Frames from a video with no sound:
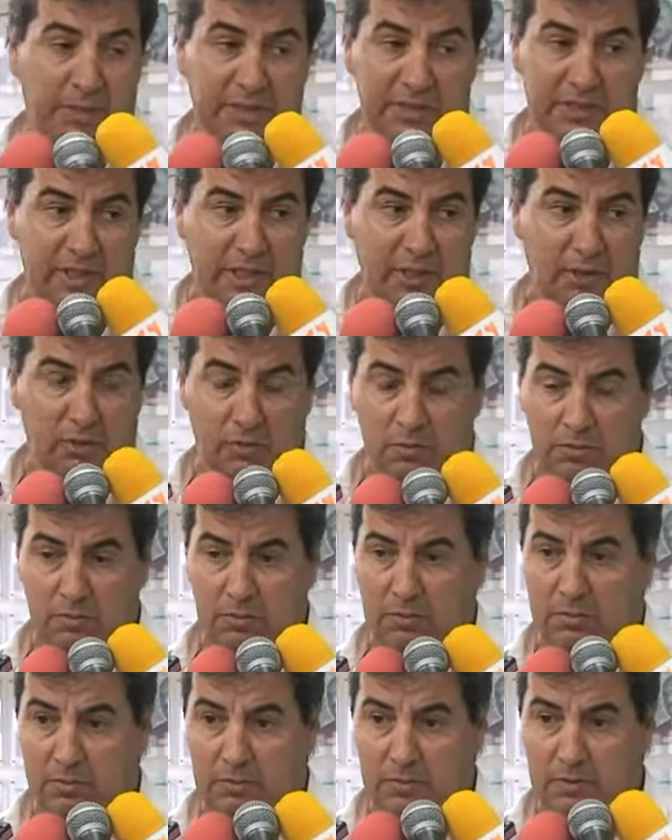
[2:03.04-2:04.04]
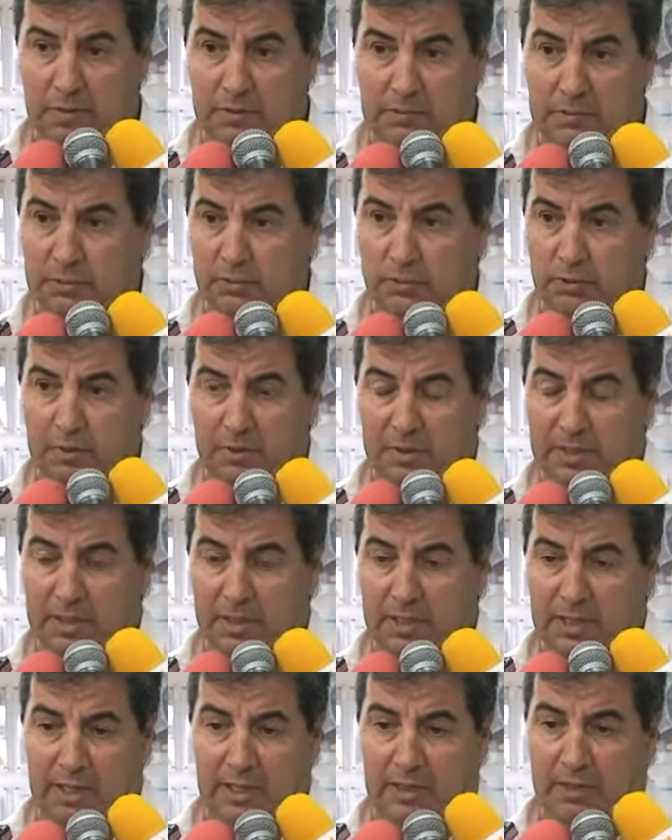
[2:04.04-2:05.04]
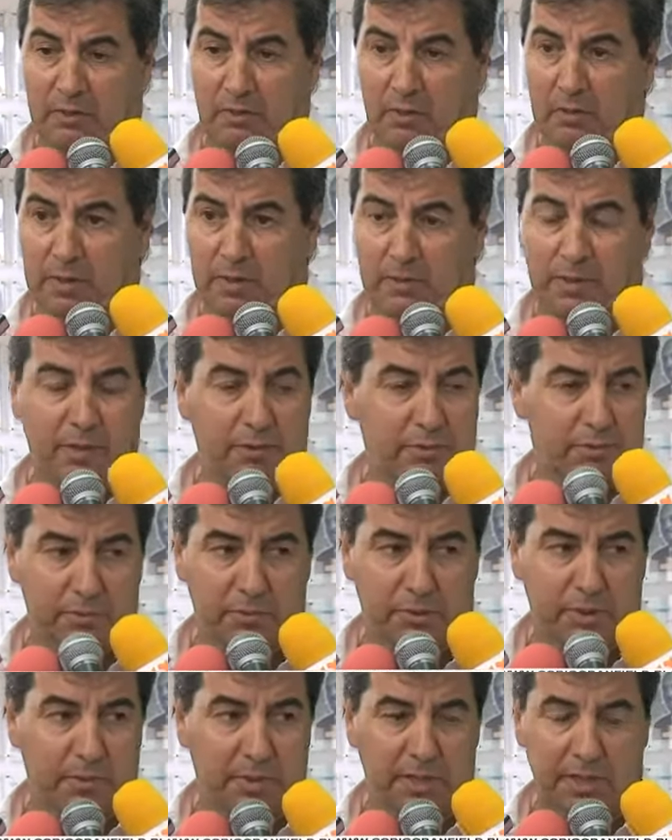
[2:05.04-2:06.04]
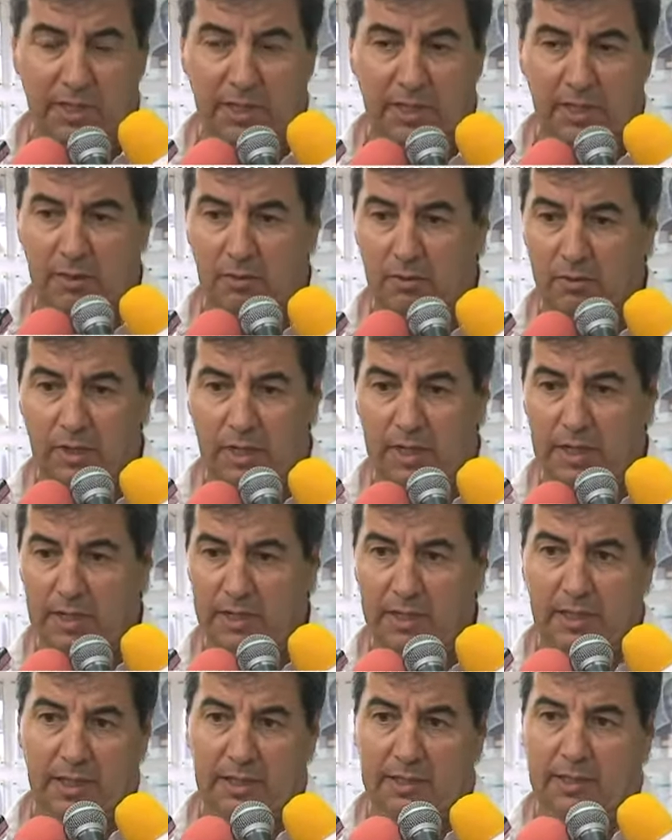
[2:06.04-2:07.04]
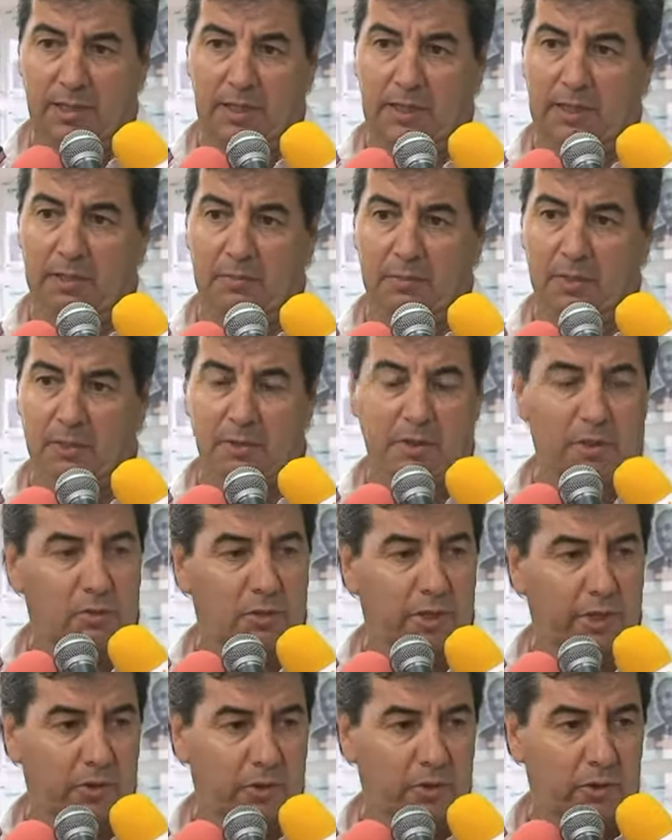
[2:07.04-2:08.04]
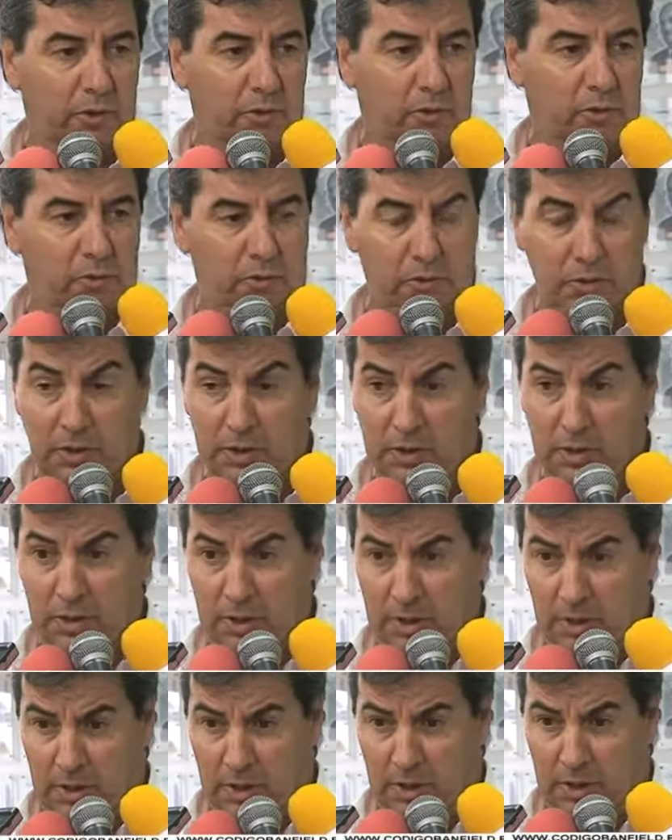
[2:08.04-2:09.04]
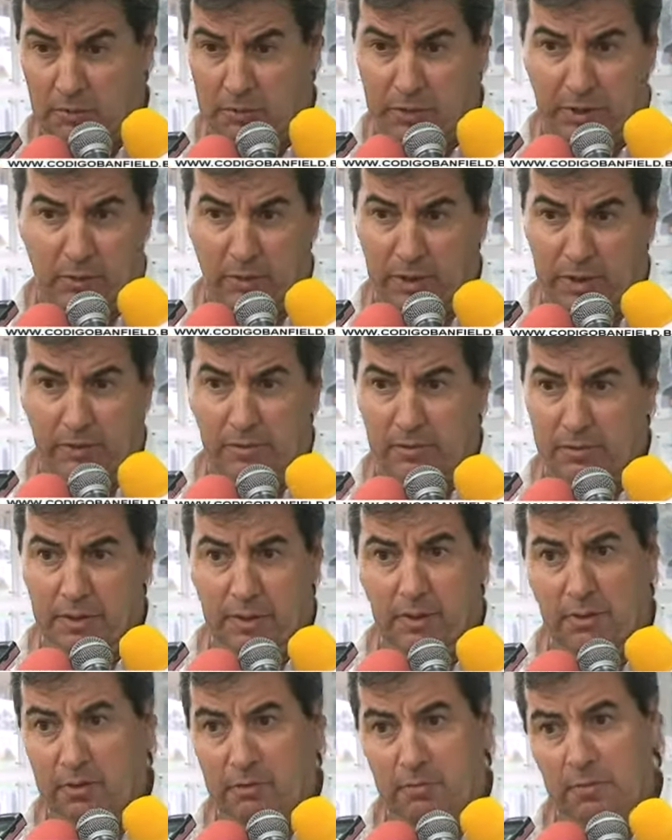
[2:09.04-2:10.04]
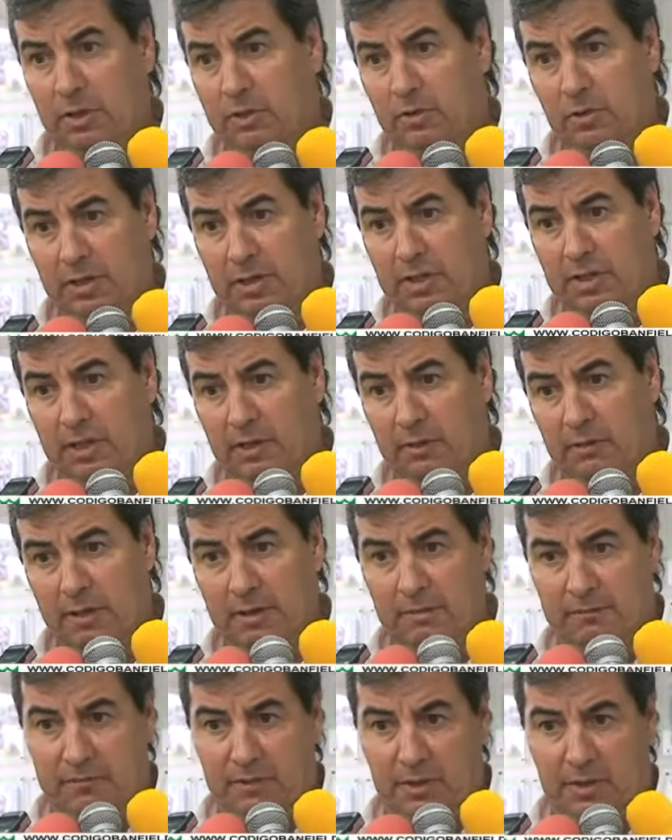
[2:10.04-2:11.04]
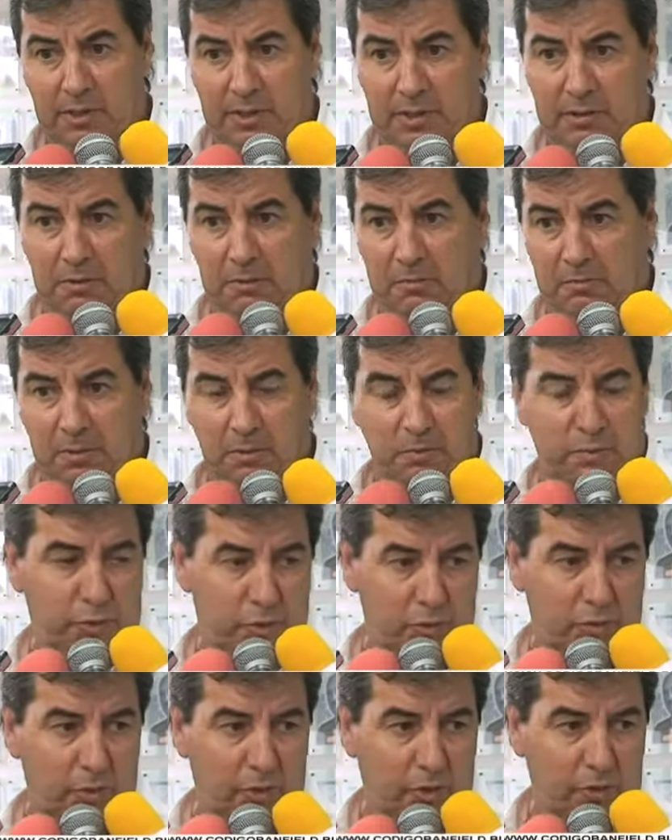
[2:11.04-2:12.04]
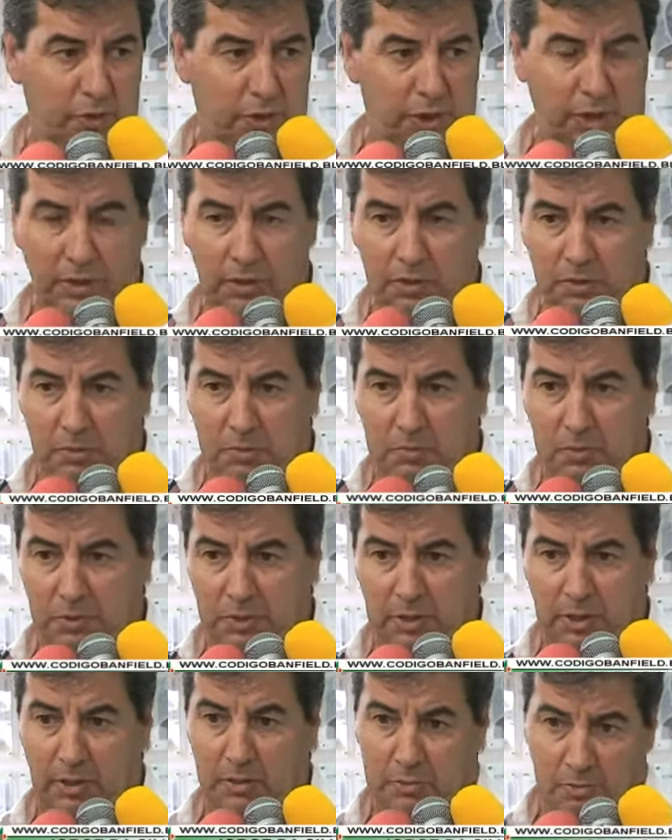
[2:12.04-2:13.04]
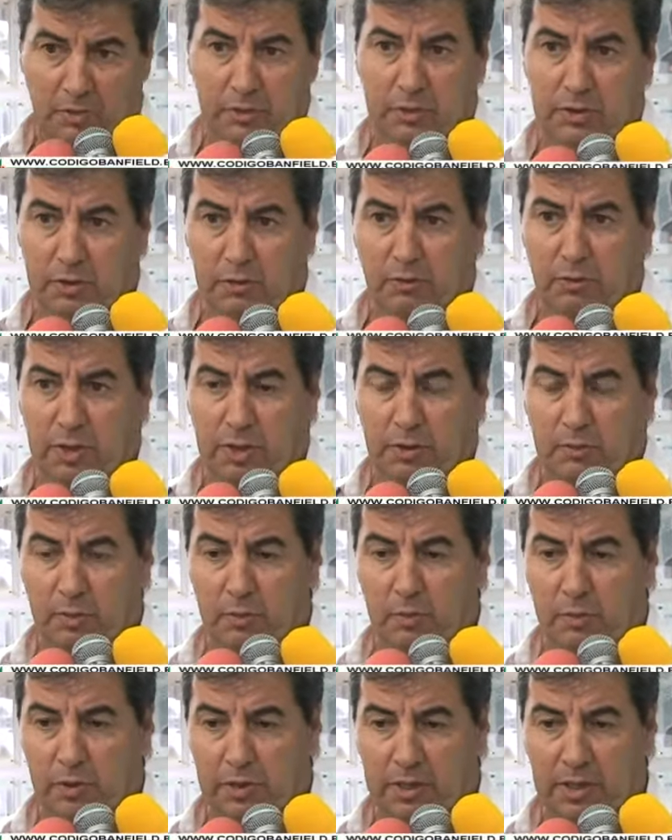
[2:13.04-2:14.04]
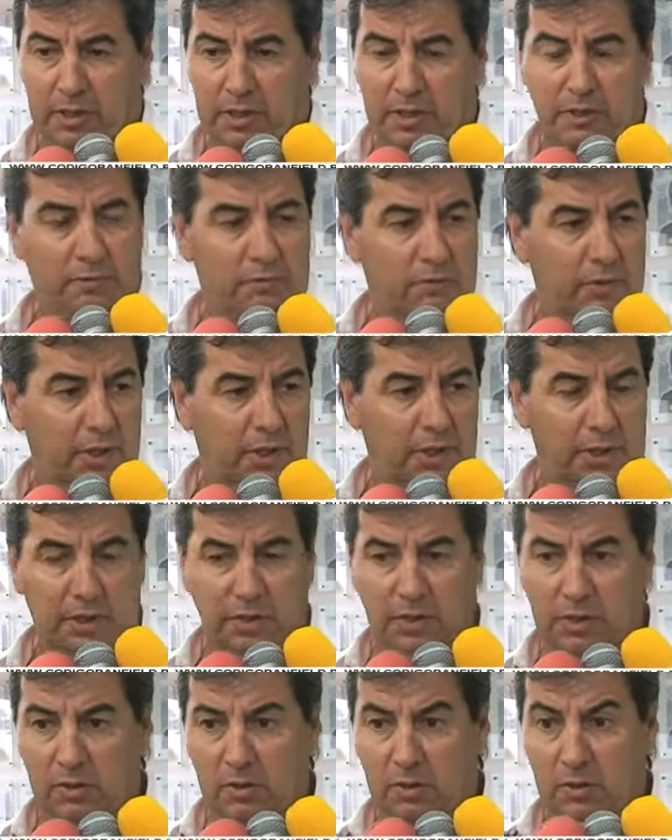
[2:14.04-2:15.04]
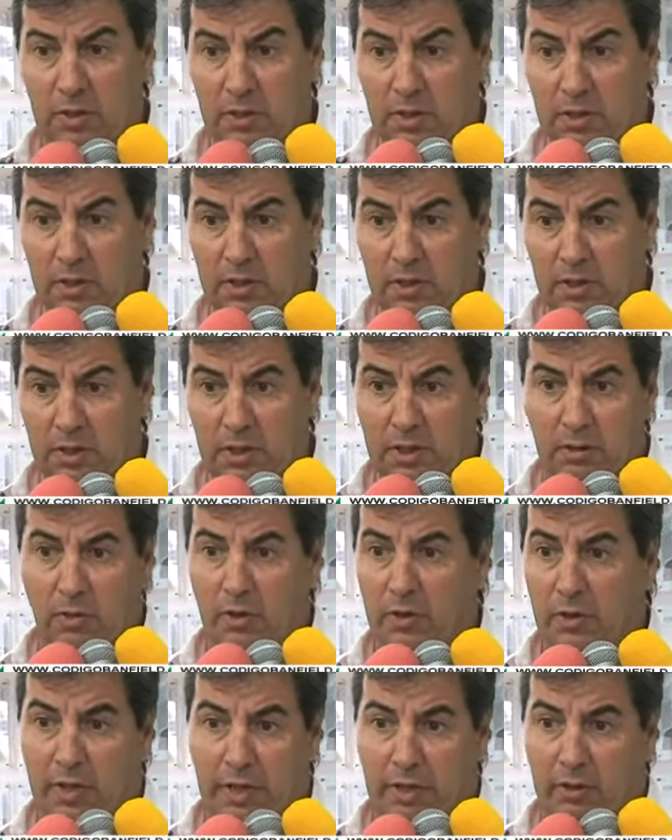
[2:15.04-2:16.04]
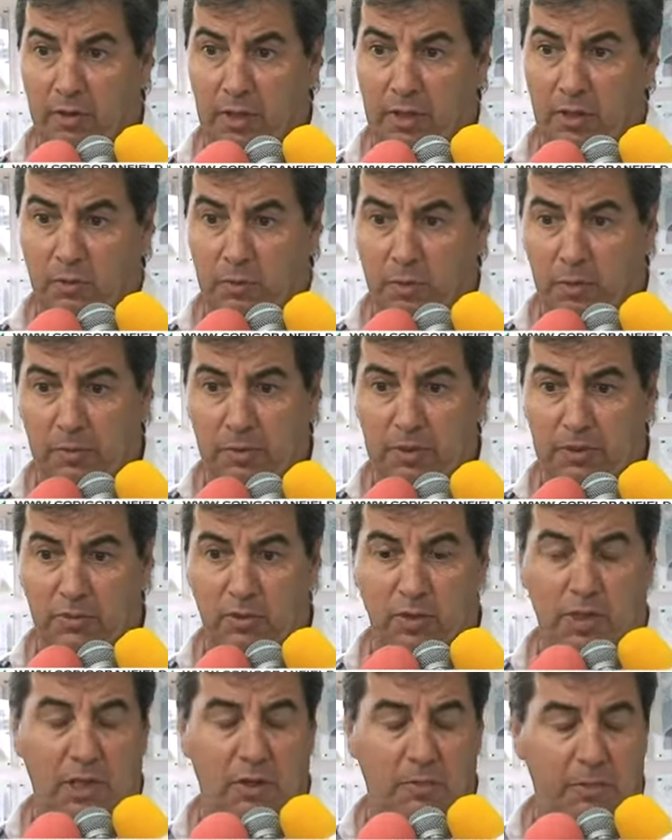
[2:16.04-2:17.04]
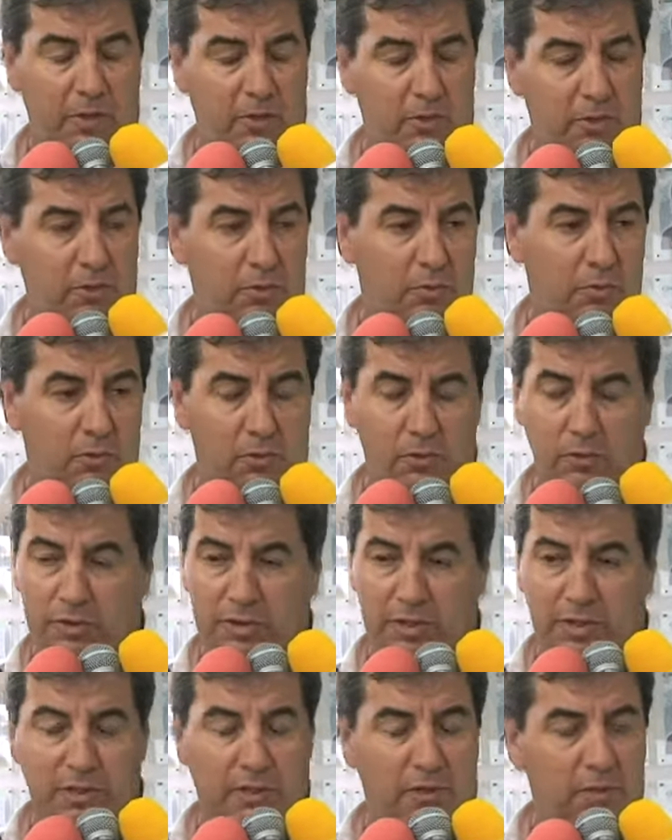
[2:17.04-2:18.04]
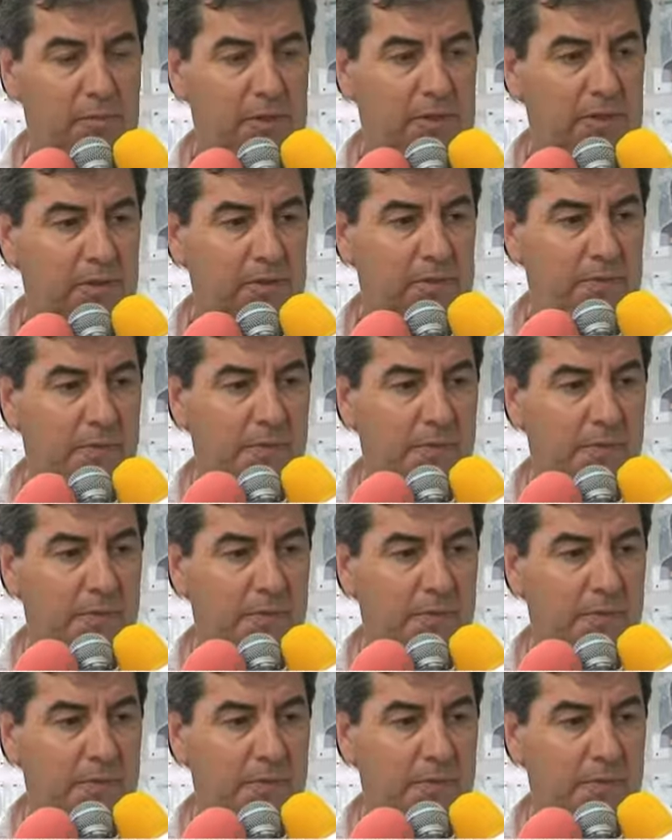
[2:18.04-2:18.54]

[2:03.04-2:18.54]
pensado absolutamente nada, no había hablado absolutamente con nadie hasta que me desvinculé de Godoy Cruz. Pero bueno, eh, vino el interés de Banfield, me puso muy contento porque lo considero un equipo importante en el fútbol argentino y bueno, ahora con el compromiso de dar lo mejor como lo hice anteriormente.